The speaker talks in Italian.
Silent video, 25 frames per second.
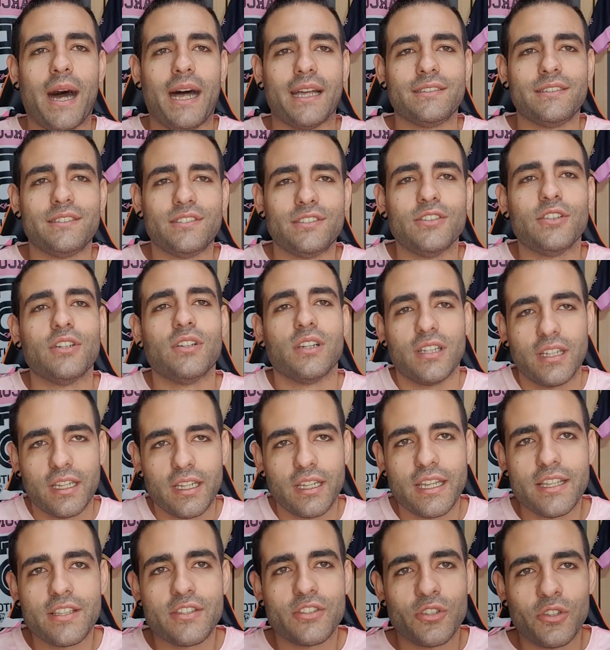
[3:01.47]
pazzo,
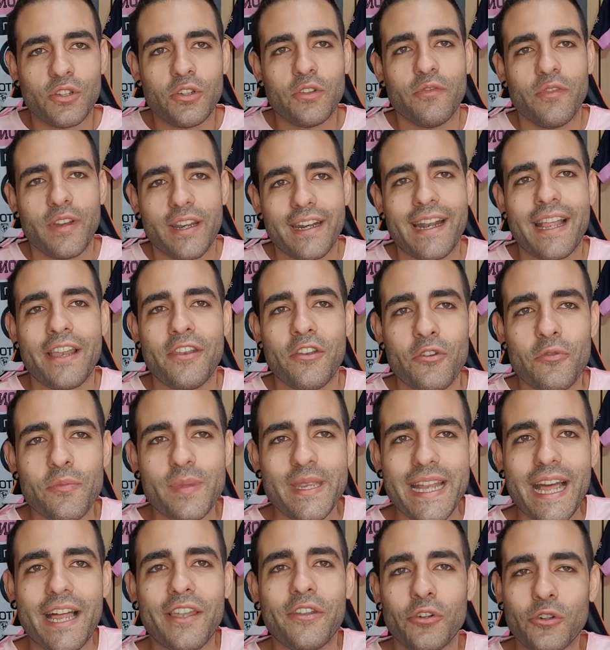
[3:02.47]
adesso verrà
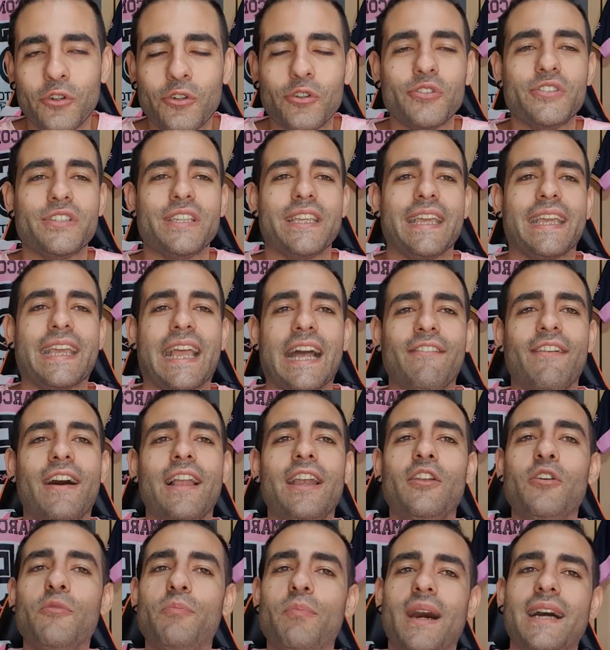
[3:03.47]
nominato così.
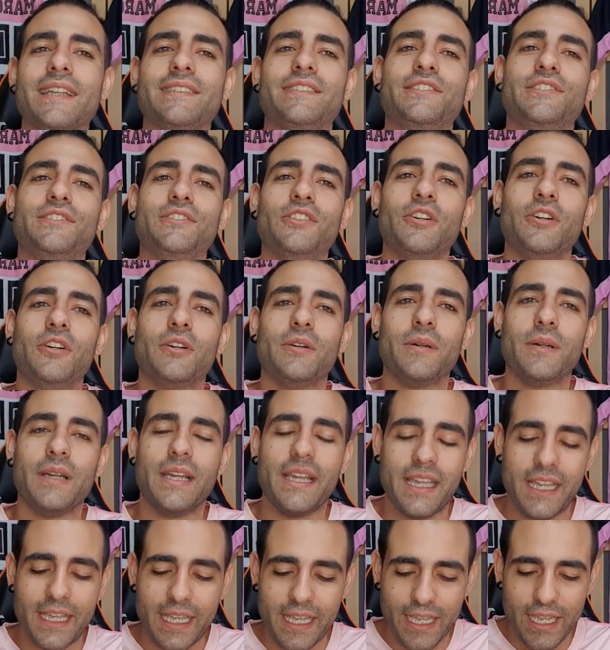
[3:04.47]
Cavallo pazzo
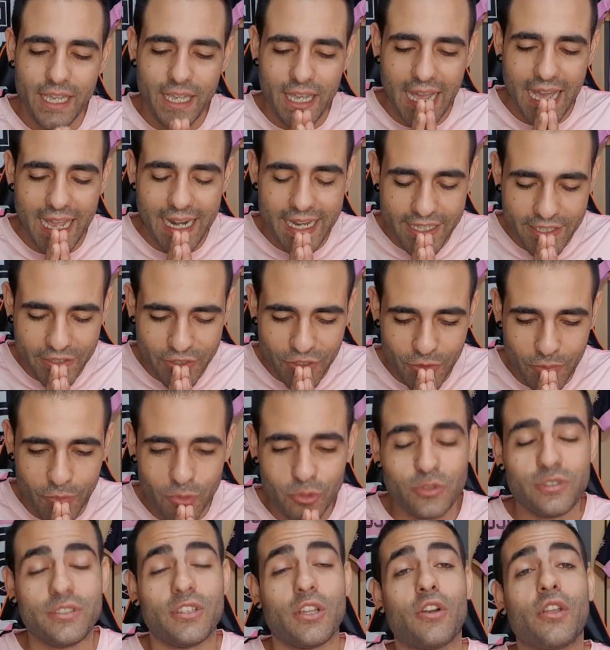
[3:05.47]
è Alessio
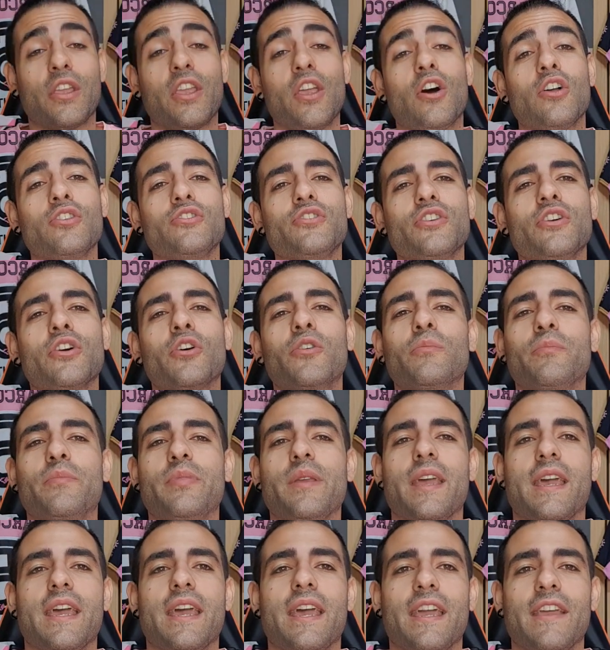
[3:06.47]
Buttro, che oggi
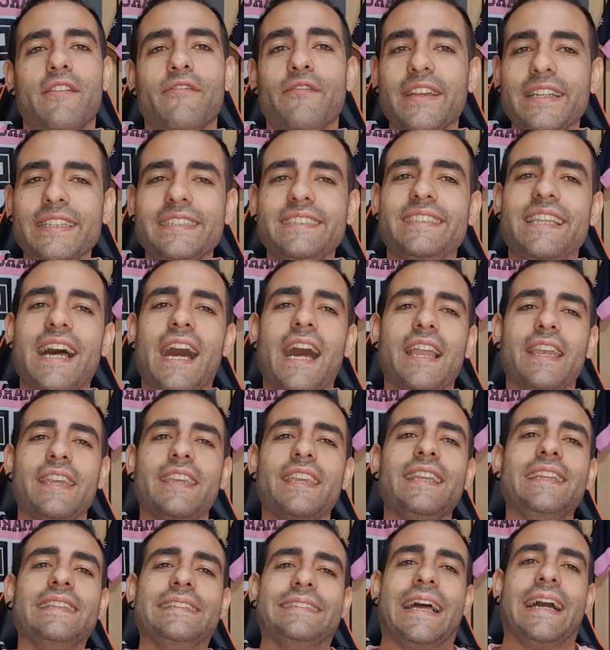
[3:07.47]
compie 20
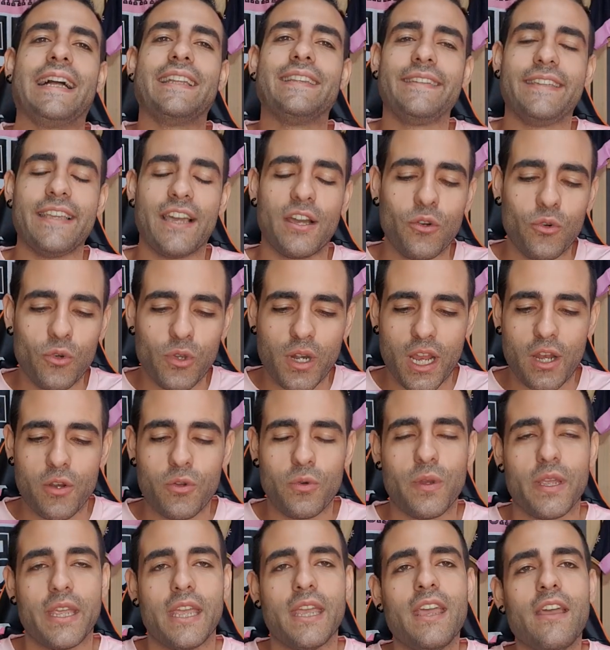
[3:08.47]
anni, tanti auguri a
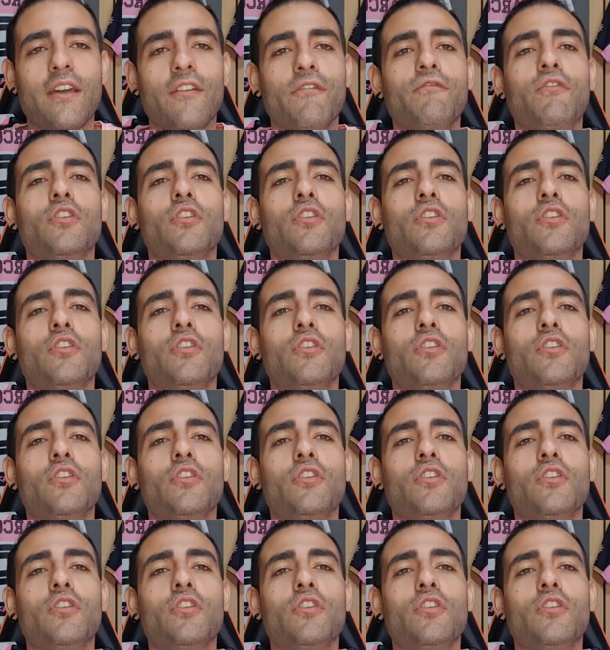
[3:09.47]
lui.